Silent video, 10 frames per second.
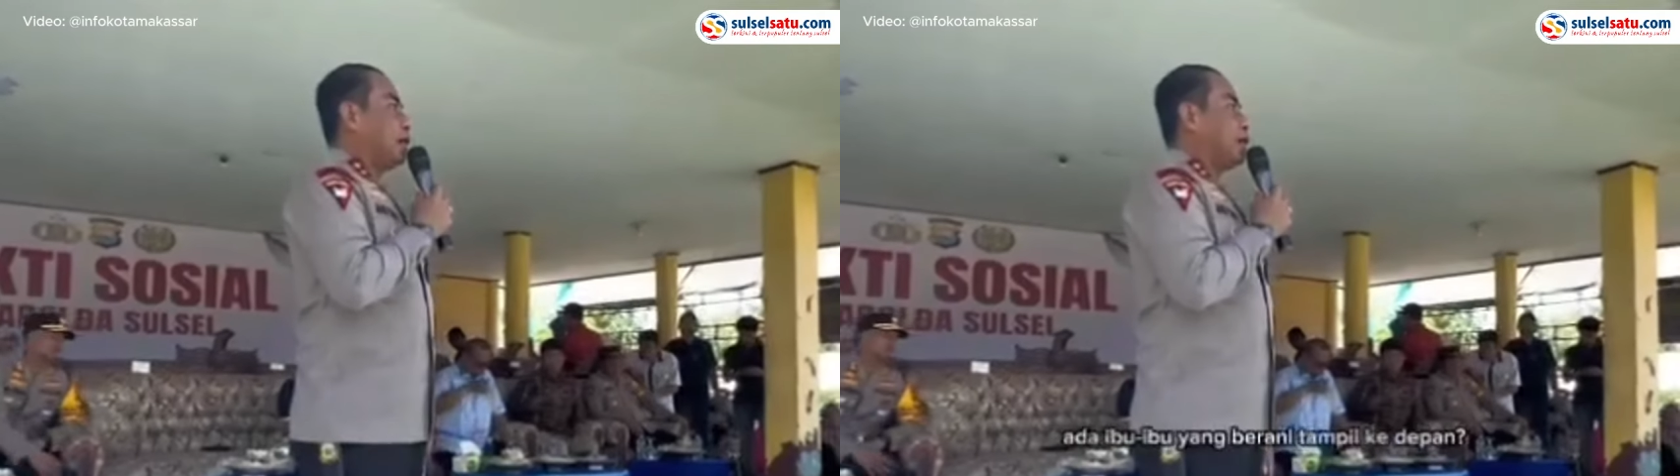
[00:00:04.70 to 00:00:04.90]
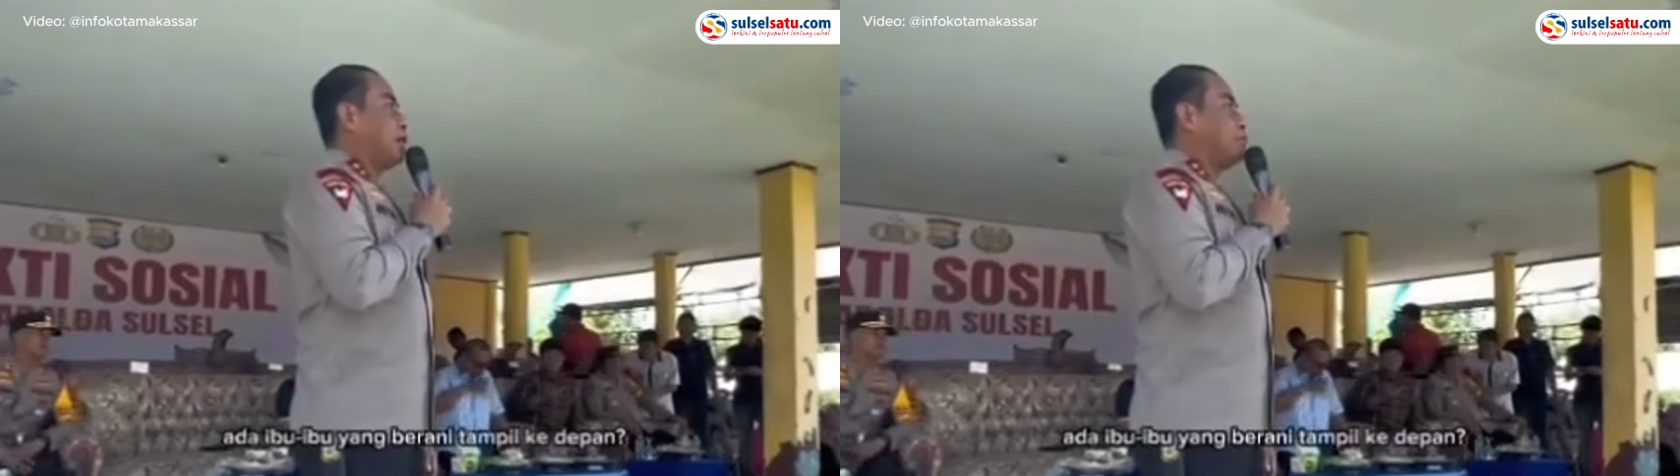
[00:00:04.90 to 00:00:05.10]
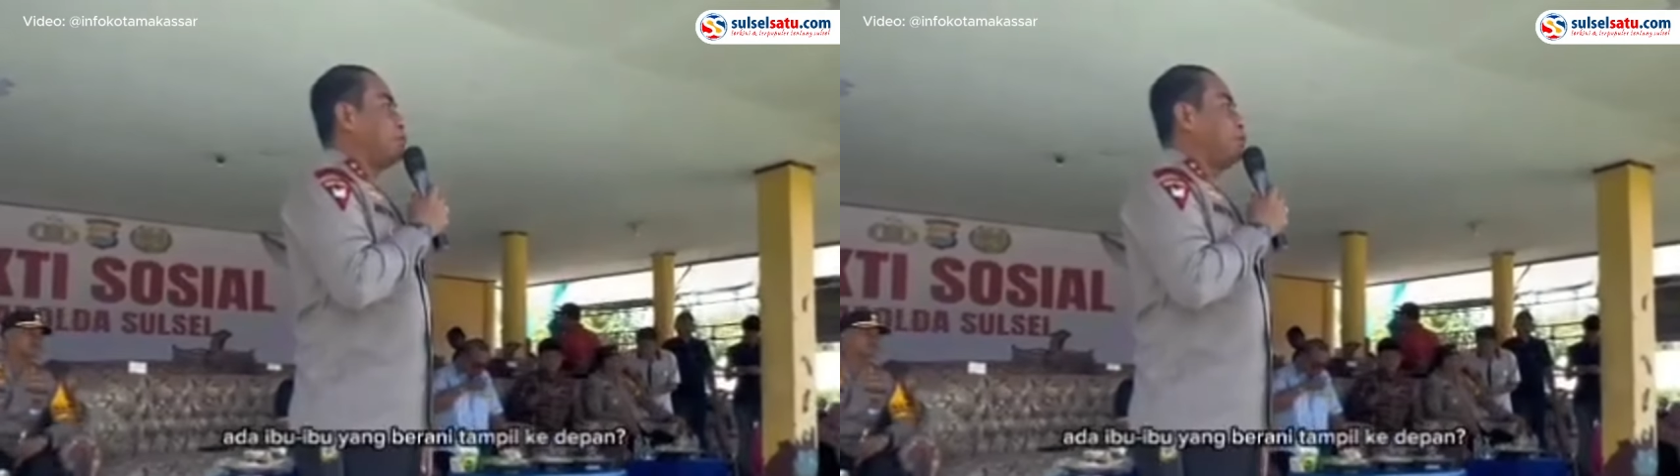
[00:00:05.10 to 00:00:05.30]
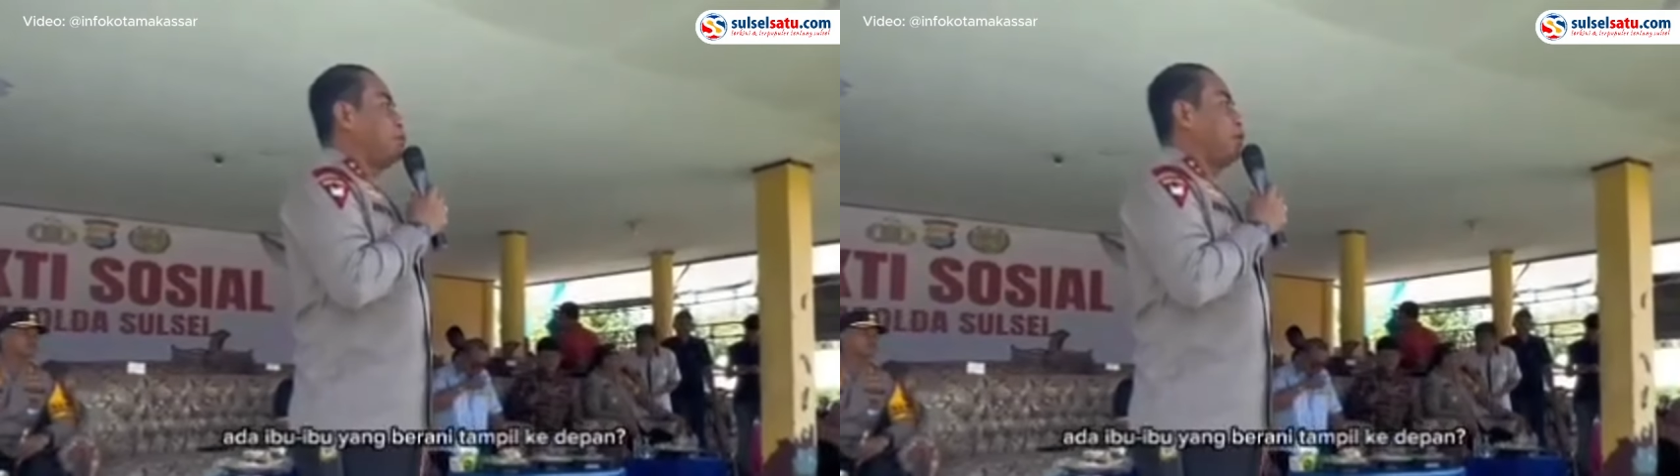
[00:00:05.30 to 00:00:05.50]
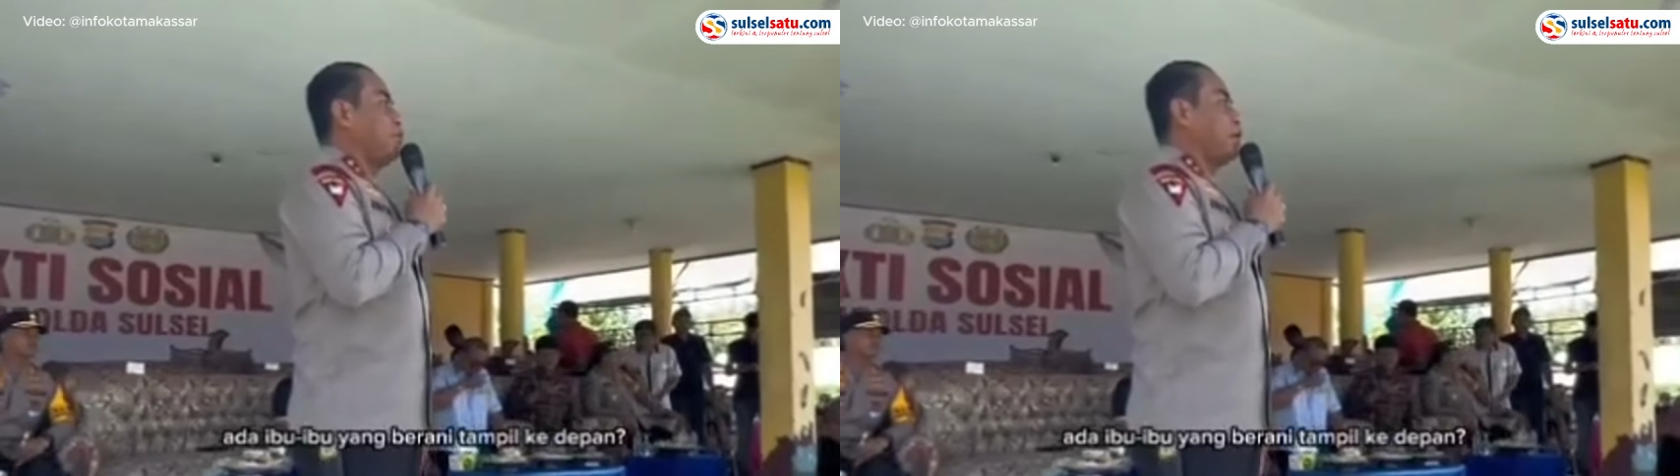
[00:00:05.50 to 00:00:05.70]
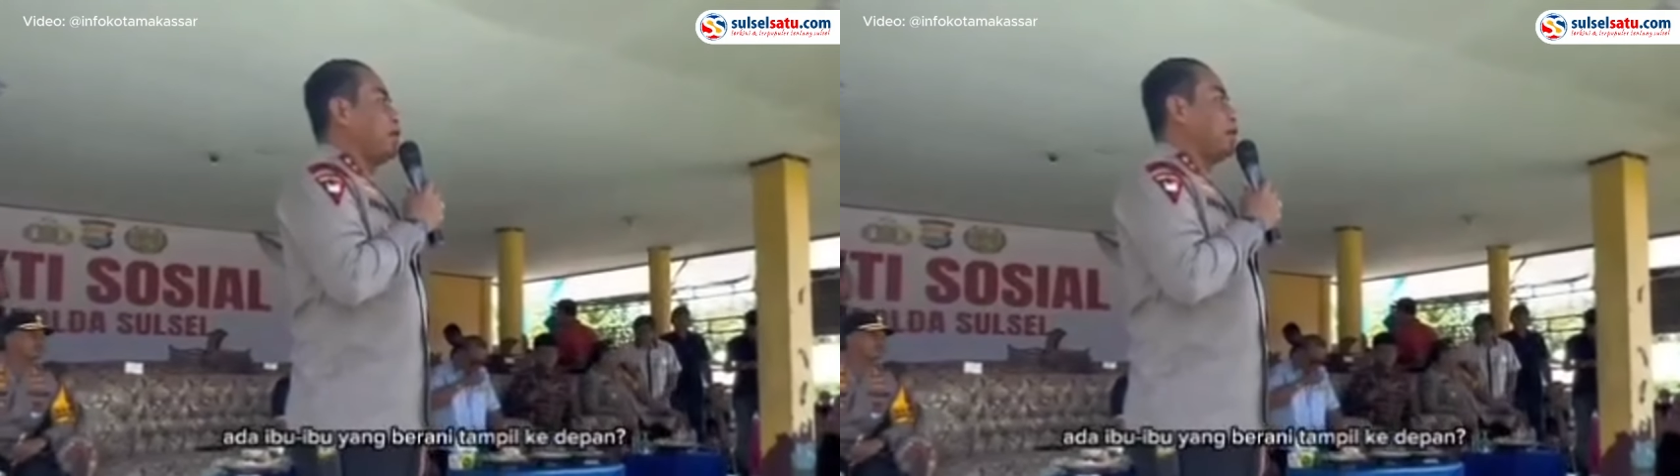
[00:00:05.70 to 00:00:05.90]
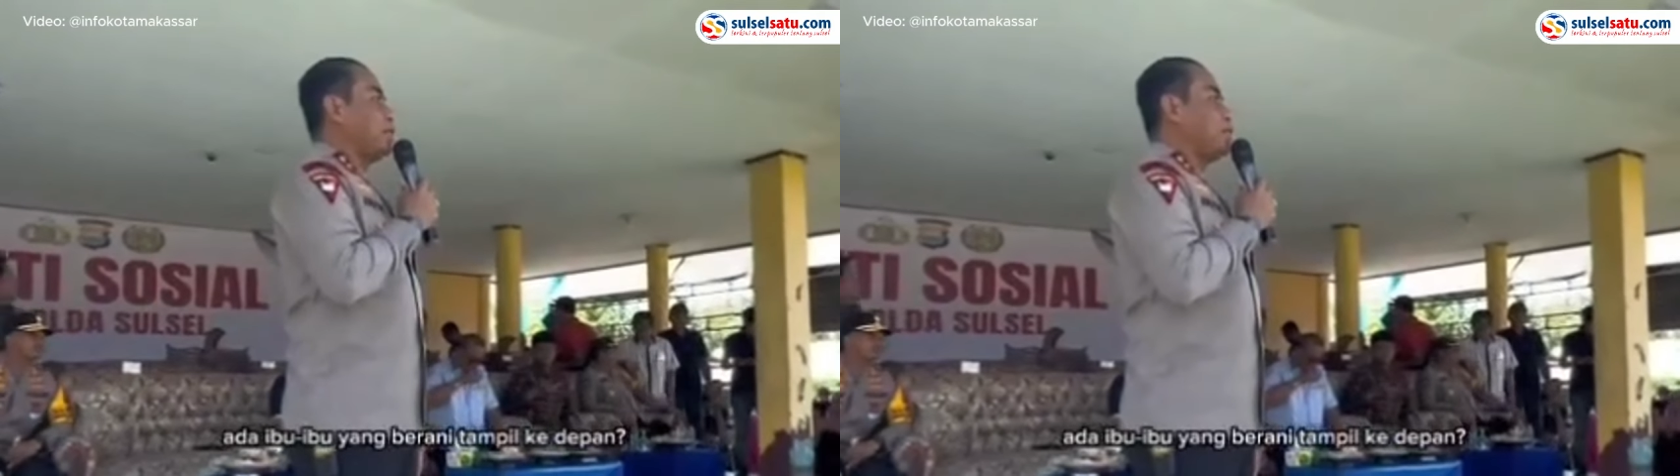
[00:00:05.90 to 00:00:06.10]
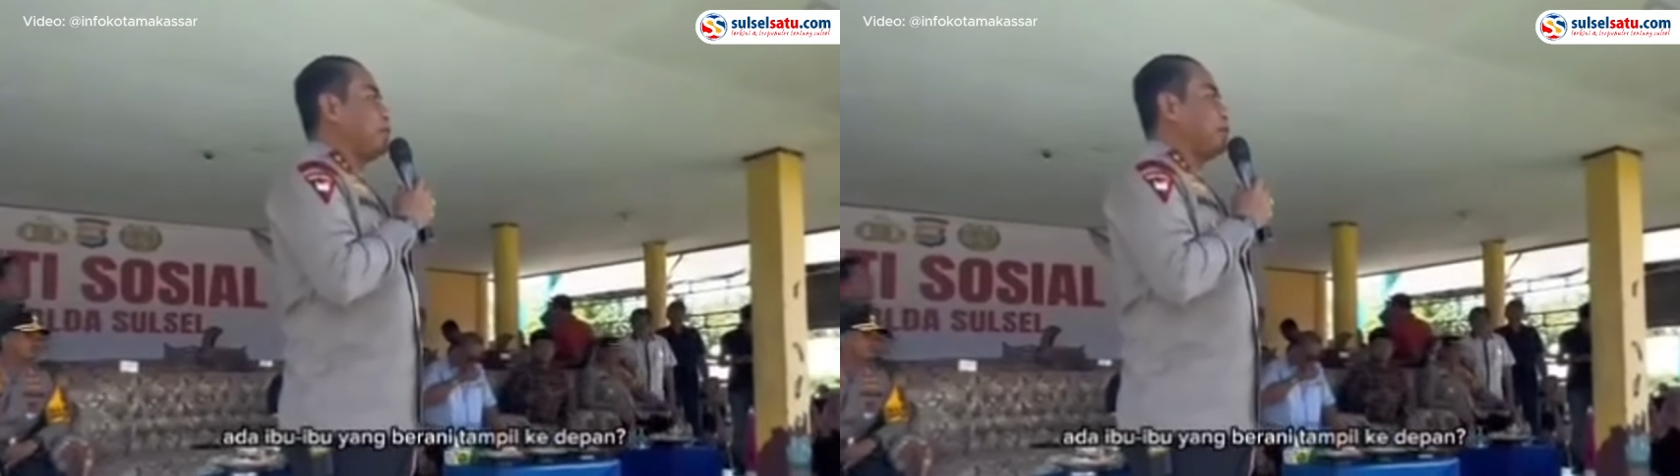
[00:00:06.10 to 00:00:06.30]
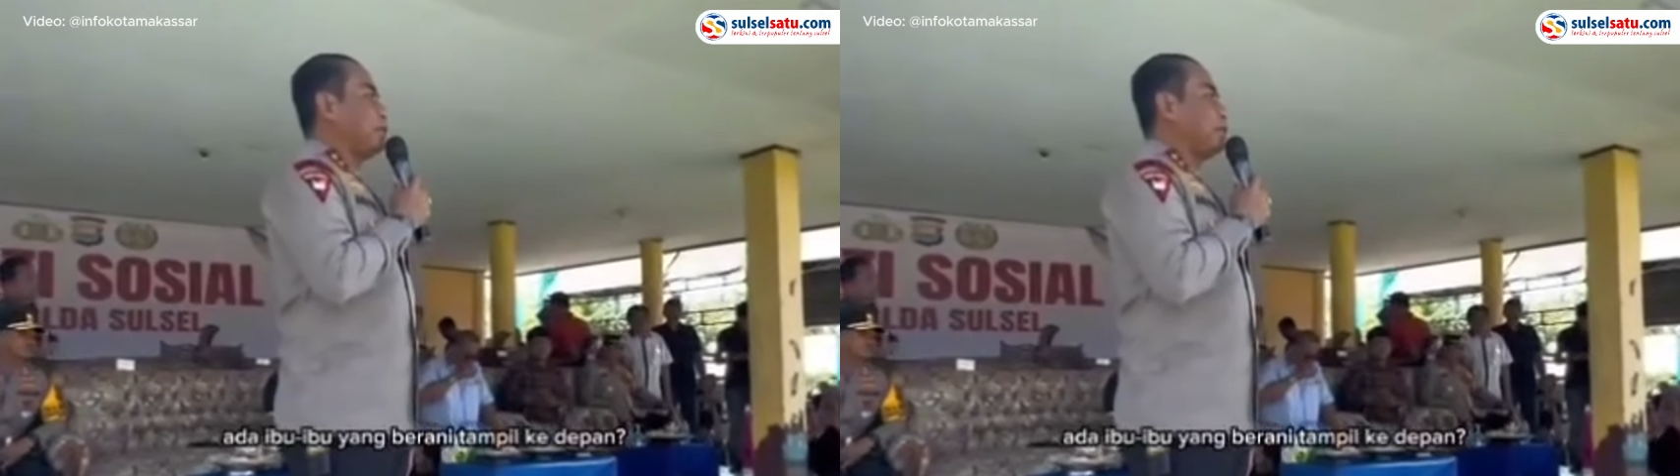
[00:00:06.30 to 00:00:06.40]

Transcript: Ada ibu-ibu yang berani tampil